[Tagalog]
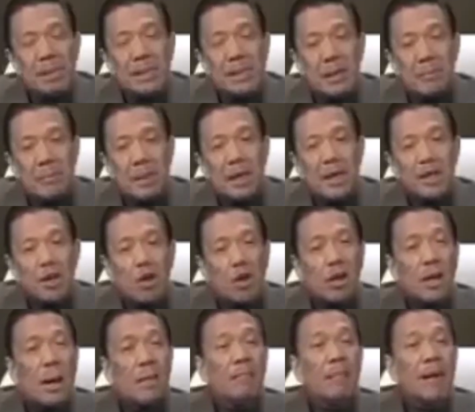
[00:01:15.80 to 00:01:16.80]
ibig sabihin
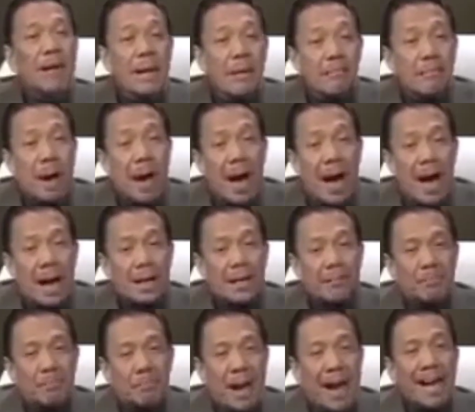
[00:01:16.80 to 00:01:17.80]
nun,
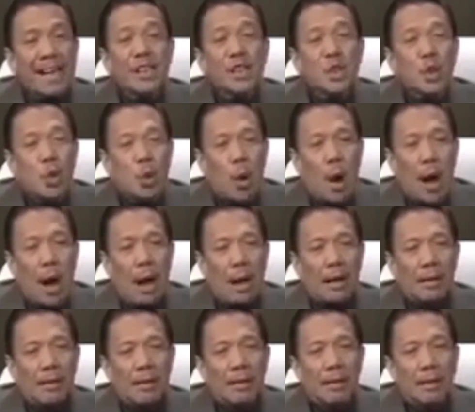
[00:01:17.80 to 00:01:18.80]
kapayapaan, Paskwa.
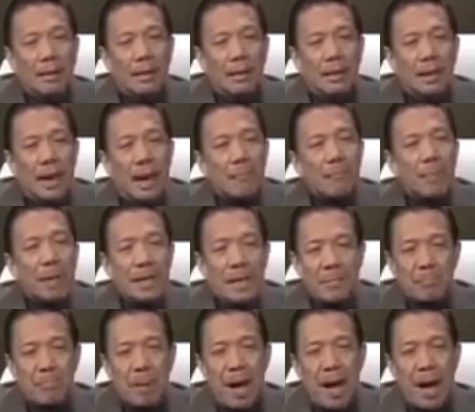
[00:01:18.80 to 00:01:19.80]

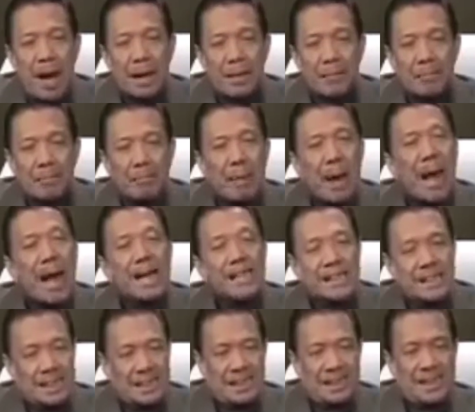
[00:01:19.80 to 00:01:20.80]
Kapayapaan,
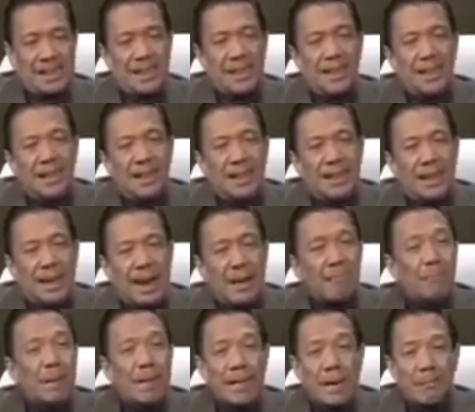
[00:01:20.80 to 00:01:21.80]
Pas.
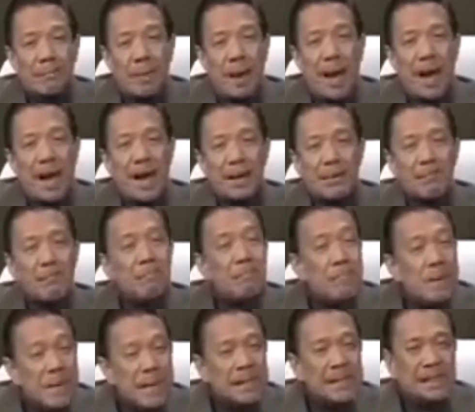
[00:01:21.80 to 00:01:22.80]
Kapayapaan,
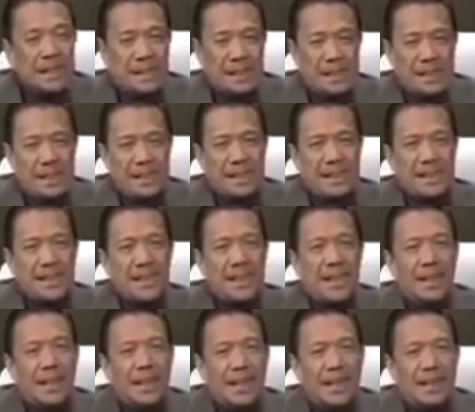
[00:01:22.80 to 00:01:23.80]
Peace.
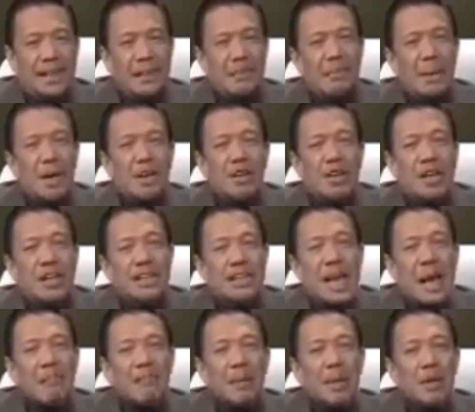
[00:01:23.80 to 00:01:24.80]
Di ba yun ang
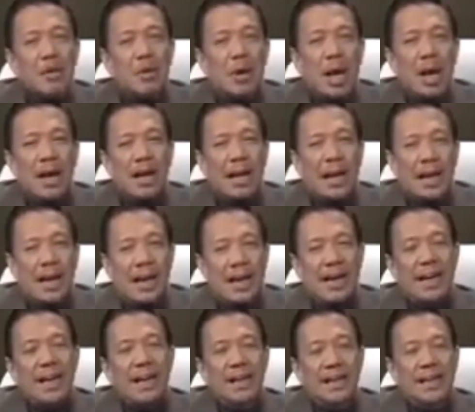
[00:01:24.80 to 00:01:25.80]
sabi nung
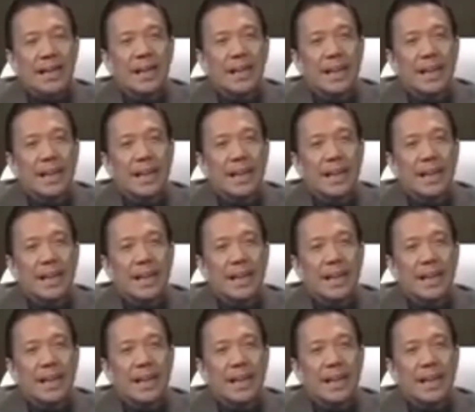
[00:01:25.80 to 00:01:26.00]
anghel?